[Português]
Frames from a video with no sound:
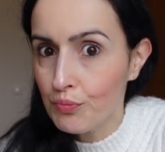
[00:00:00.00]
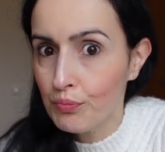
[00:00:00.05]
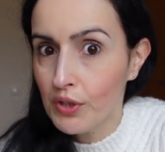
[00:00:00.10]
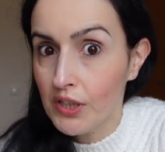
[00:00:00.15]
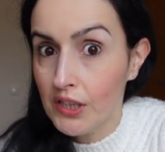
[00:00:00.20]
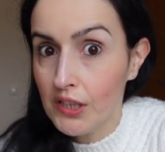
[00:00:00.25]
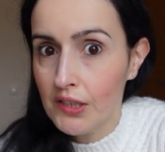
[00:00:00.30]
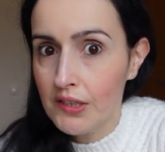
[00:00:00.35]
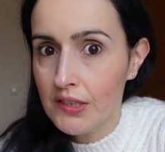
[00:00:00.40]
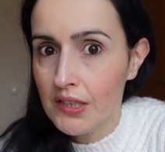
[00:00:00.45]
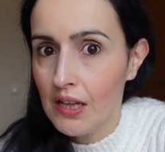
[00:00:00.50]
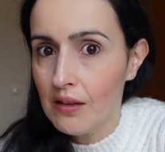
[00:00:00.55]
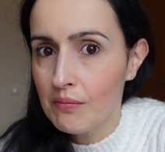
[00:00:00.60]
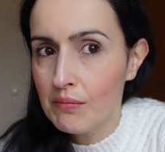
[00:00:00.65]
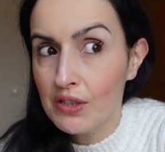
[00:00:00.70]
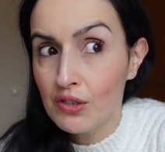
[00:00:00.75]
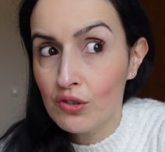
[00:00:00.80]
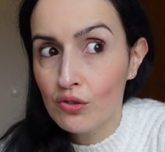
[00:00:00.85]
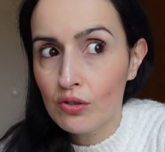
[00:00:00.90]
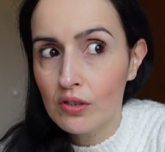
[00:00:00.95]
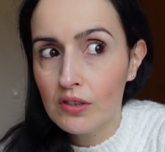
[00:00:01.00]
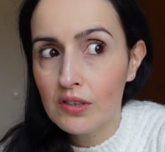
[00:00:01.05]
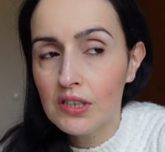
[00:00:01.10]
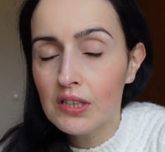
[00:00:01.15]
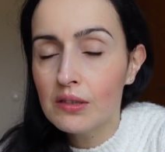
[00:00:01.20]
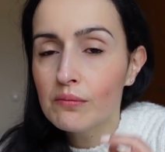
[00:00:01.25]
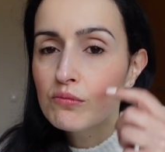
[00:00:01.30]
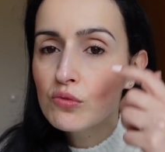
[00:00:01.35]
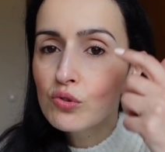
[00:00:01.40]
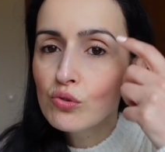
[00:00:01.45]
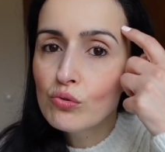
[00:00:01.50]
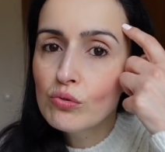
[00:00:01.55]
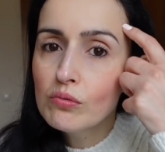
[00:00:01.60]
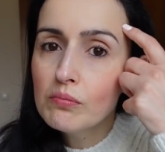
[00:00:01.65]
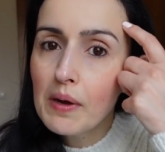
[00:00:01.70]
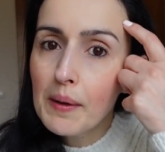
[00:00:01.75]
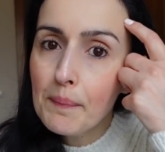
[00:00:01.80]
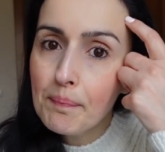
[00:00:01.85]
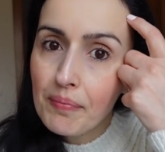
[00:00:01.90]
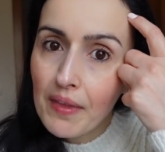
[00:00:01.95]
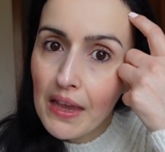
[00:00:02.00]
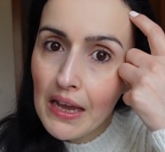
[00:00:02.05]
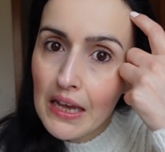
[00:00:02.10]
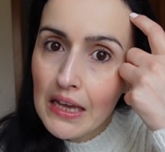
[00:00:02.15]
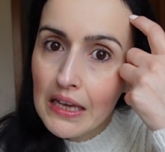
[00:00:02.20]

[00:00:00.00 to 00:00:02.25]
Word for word: porque inicialmente só tínhamos uma,